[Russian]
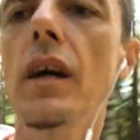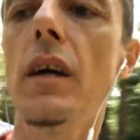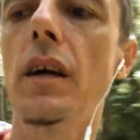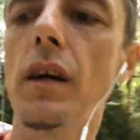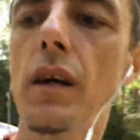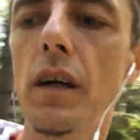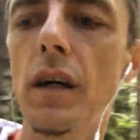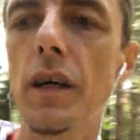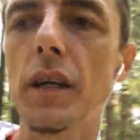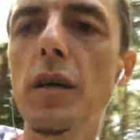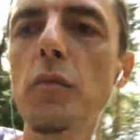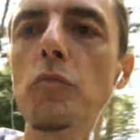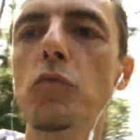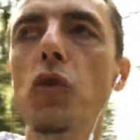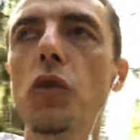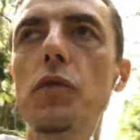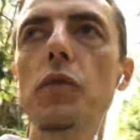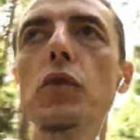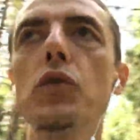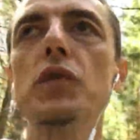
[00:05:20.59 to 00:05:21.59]
э,
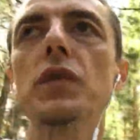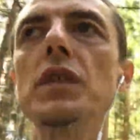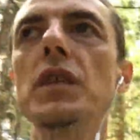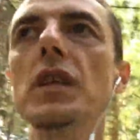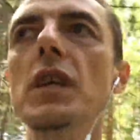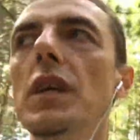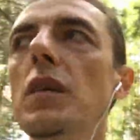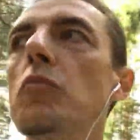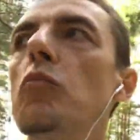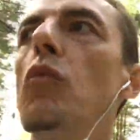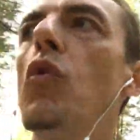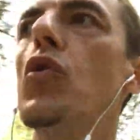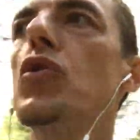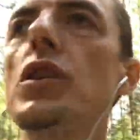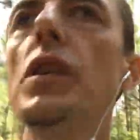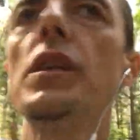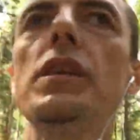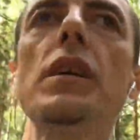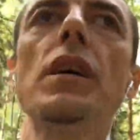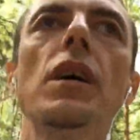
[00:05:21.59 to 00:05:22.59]
гемофилюс не
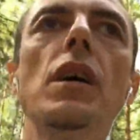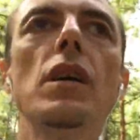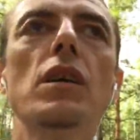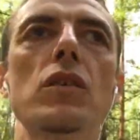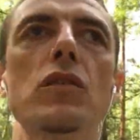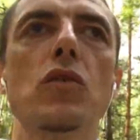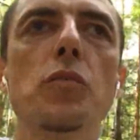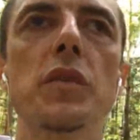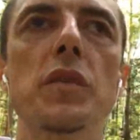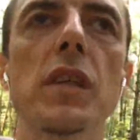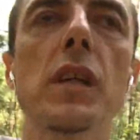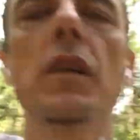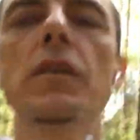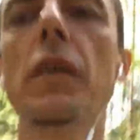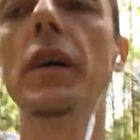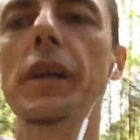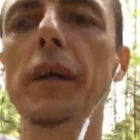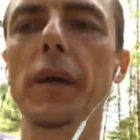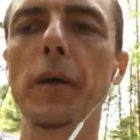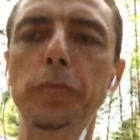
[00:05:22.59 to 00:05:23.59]
может, собственно
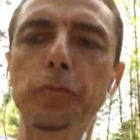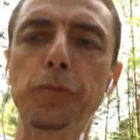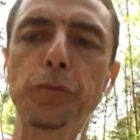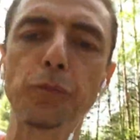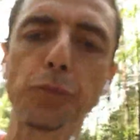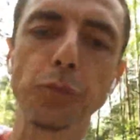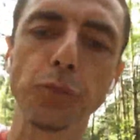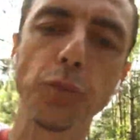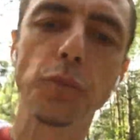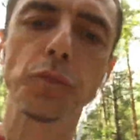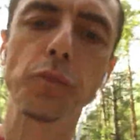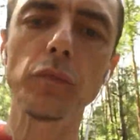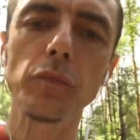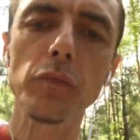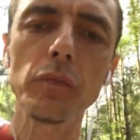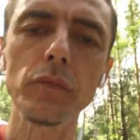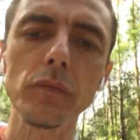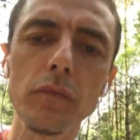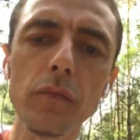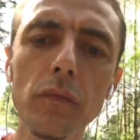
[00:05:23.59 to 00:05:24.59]
говоря,
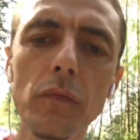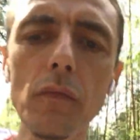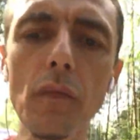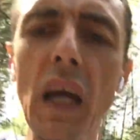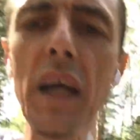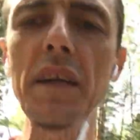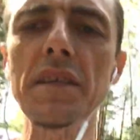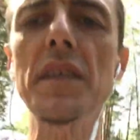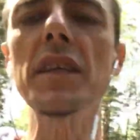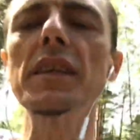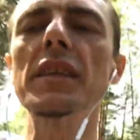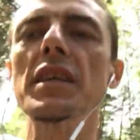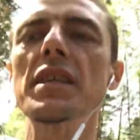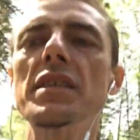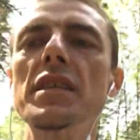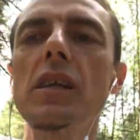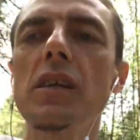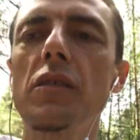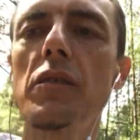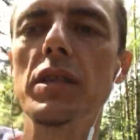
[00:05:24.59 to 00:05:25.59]

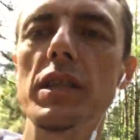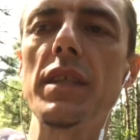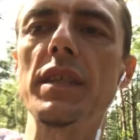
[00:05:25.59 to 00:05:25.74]
синтезировать